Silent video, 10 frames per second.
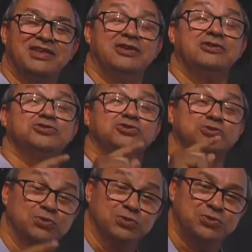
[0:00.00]
que
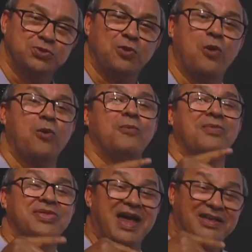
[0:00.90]
junto
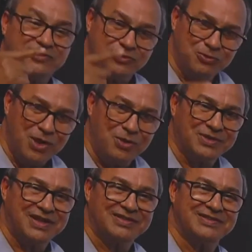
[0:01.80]
com a sua
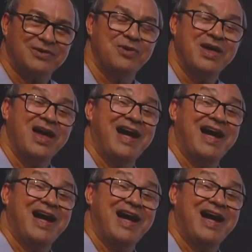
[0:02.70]
rotação,